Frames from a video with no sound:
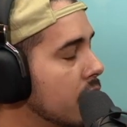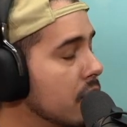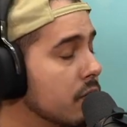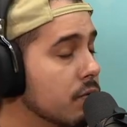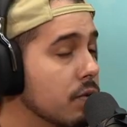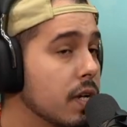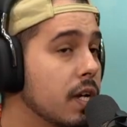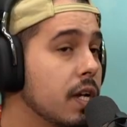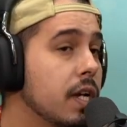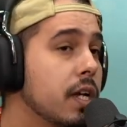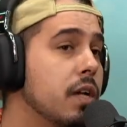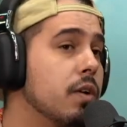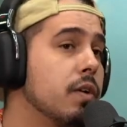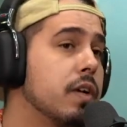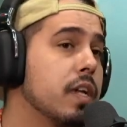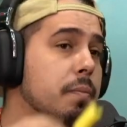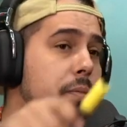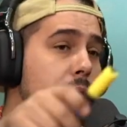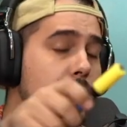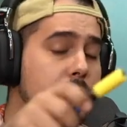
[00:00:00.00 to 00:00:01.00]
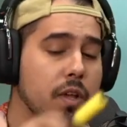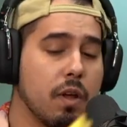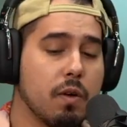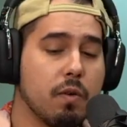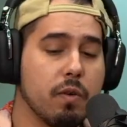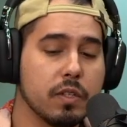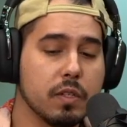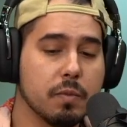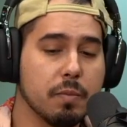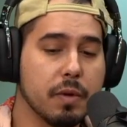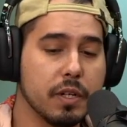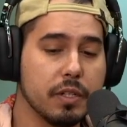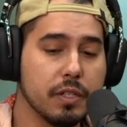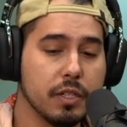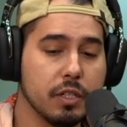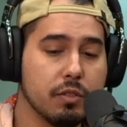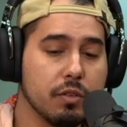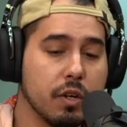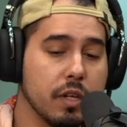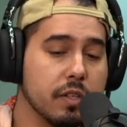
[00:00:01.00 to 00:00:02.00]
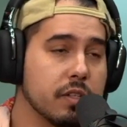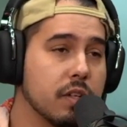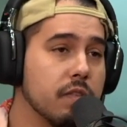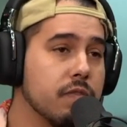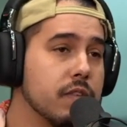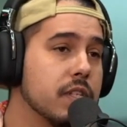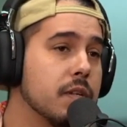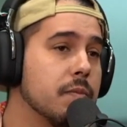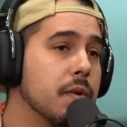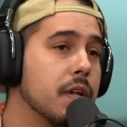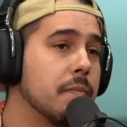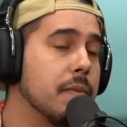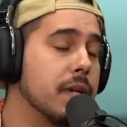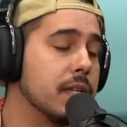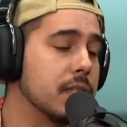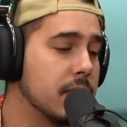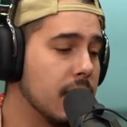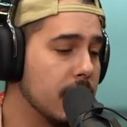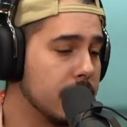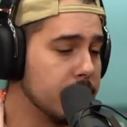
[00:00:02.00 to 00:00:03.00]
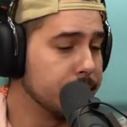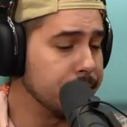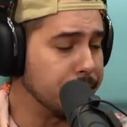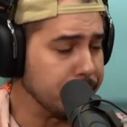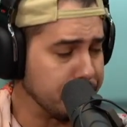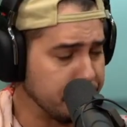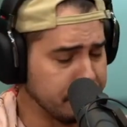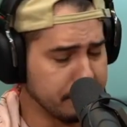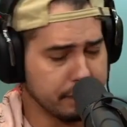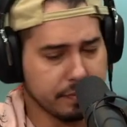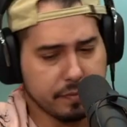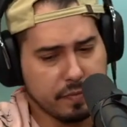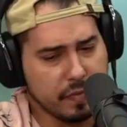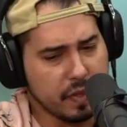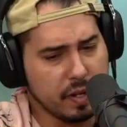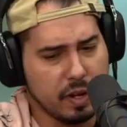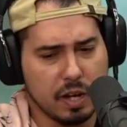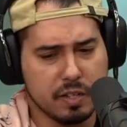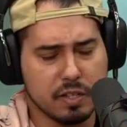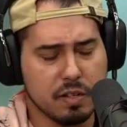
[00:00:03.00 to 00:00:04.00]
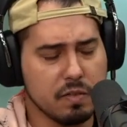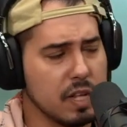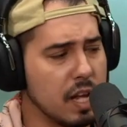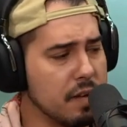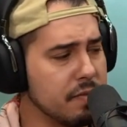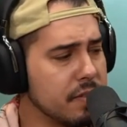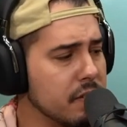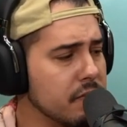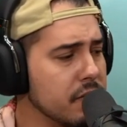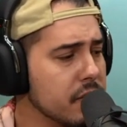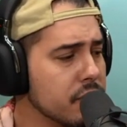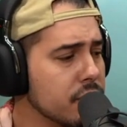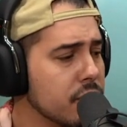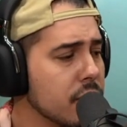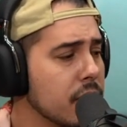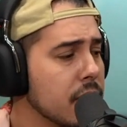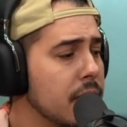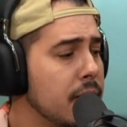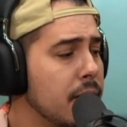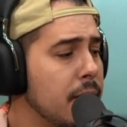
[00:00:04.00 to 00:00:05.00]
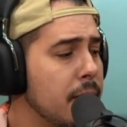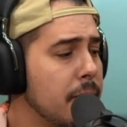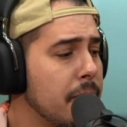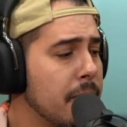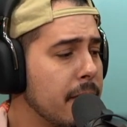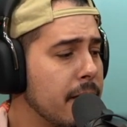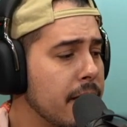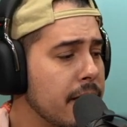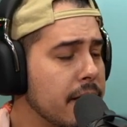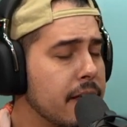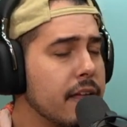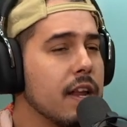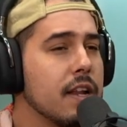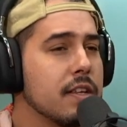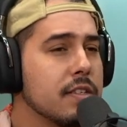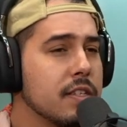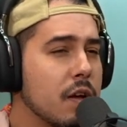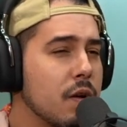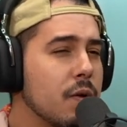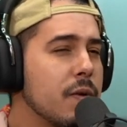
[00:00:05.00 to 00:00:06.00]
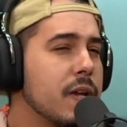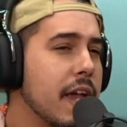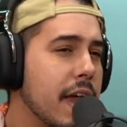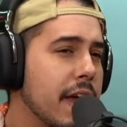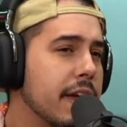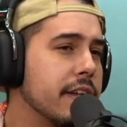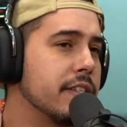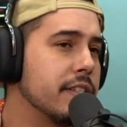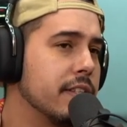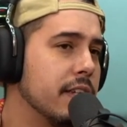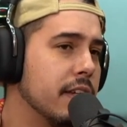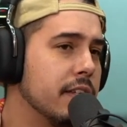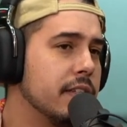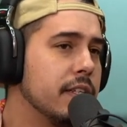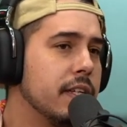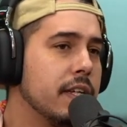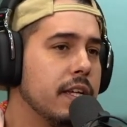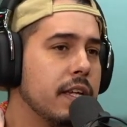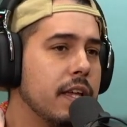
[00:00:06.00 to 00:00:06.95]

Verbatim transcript: gravadora. Eu queria perguntar uma coisa para ti, Choice, que eu vi semana passada, mas você não deve ter visto, é, em relação ao React, tá?